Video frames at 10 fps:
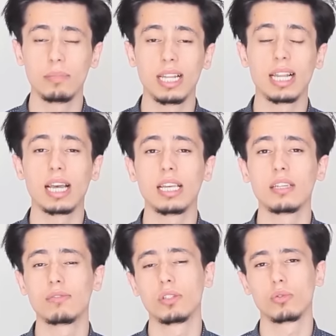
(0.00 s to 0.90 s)
من
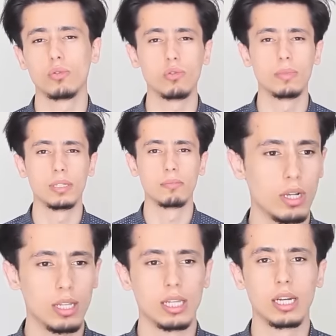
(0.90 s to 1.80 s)
الخير في قلوبهم
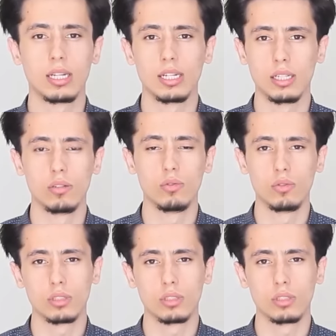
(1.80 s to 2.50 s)
والذي أكده